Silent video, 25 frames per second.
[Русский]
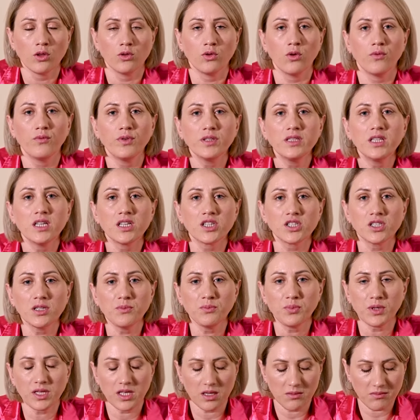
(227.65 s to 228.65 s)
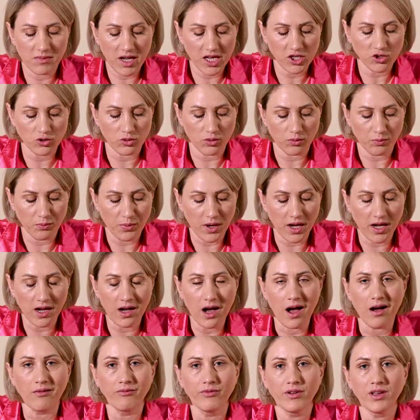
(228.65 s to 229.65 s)
но вы должны должны понимать, что
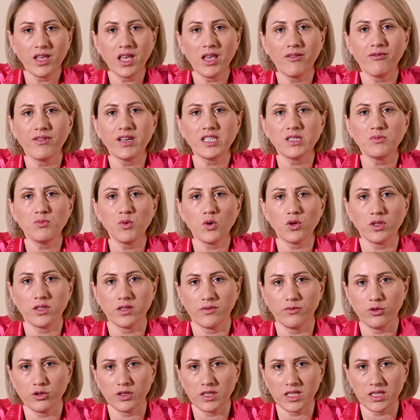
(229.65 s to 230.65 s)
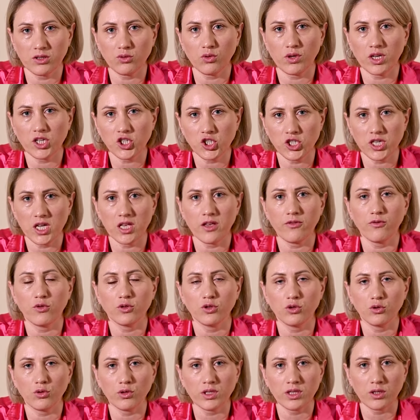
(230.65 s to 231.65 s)
пока вы не возьмете вот это решение,
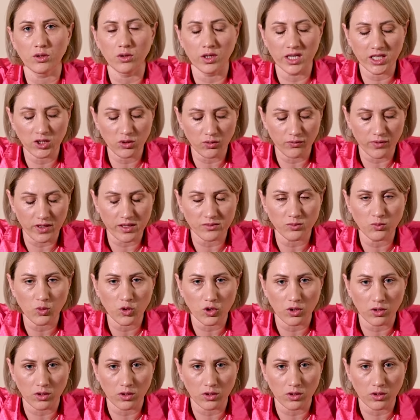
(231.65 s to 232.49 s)
вот то, эту, э,